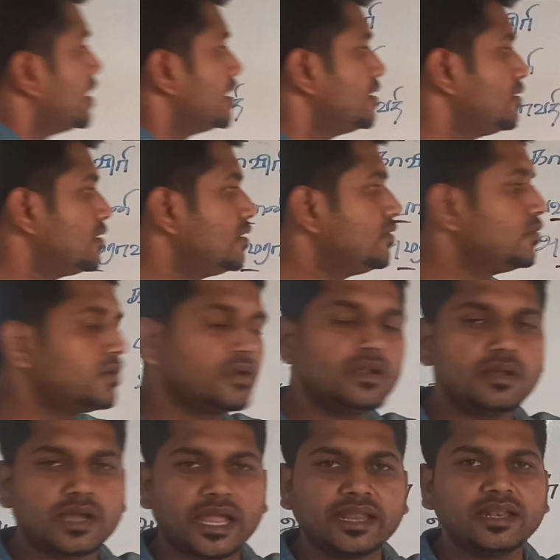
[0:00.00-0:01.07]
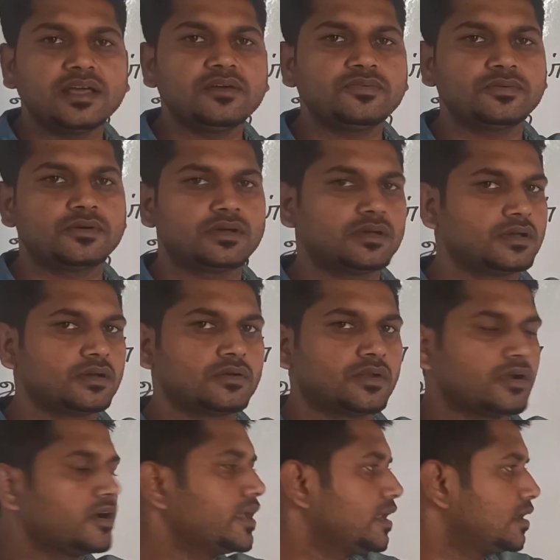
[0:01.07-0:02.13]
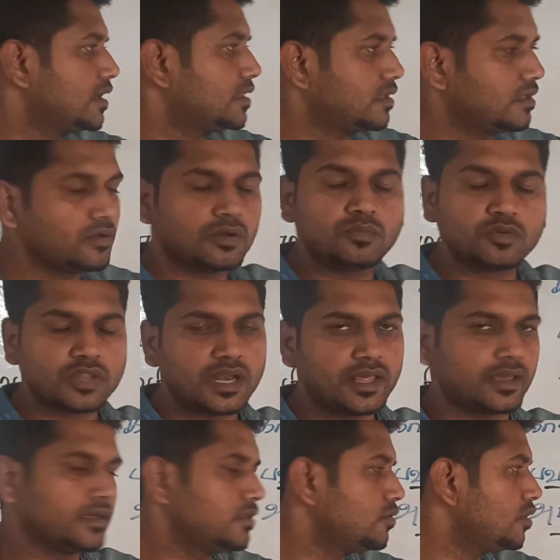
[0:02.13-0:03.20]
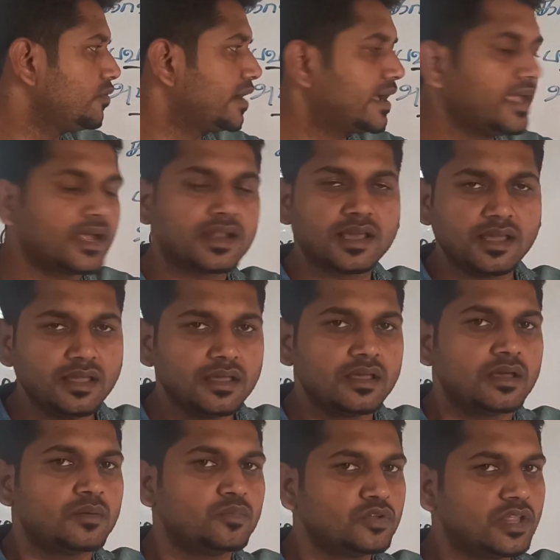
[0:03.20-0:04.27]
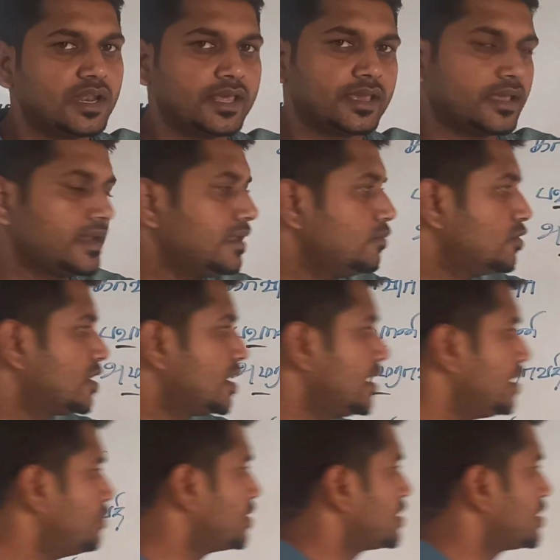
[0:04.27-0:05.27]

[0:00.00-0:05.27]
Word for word: இது ஒரு ஒரு கைண்ட் ஆஃப் குரொக்கடைல் அதாவது ஒரு முதலை இது ஒரு வகையான முதலை என்ன முதலைன்னு